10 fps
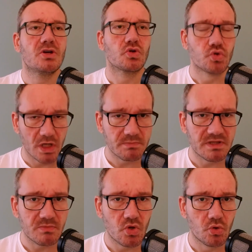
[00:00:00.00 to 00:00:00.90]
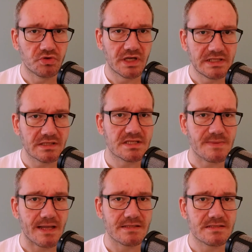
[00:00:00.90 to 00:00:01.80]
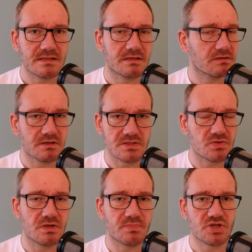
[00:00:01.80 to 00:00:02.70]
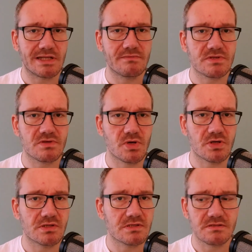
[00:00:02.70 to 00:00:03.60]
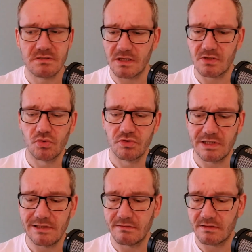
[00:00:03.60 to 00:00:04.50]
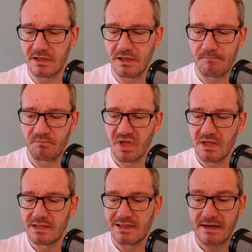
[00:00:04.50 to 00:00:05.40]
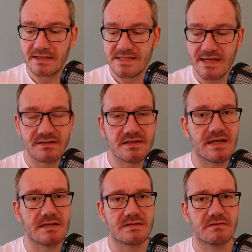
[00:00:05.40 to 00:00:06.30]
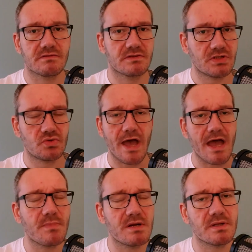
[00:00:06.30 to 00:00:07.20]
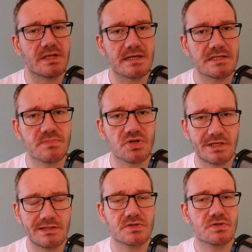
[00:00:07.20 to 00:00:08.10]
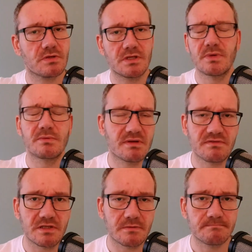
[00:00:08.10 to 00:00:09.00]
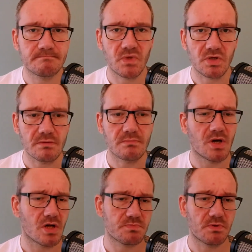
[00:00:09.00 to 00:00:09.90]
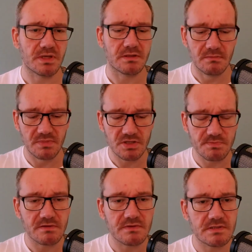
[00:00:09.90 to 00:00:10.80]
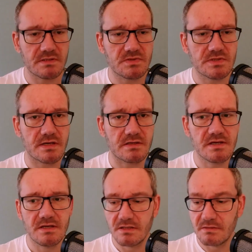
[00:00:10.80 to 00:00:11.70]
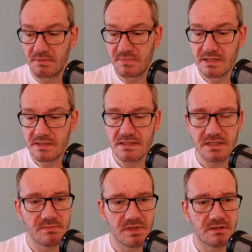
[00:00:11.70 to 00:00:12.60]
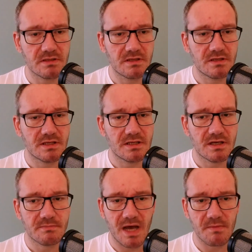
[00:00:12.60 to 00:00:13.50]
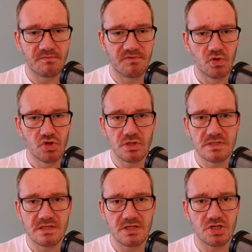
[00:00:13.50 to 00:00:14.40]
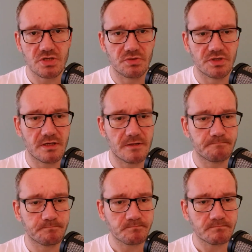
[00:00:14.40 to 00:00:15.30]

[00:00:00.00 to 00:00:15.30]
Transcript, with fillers: und dort mit dem Code Richard20 kannst du dir bestellen, was du möchtest. Der Code gilt ähm, Langzeit, das heißt nicht nur einmal bei der ersten Bestellung, sondern immer, immer wieder. Okay? Ausprobieren. Bin gespannt, was ihr dazu sagt. Bei mir ist er immer am Frühstückstisch oder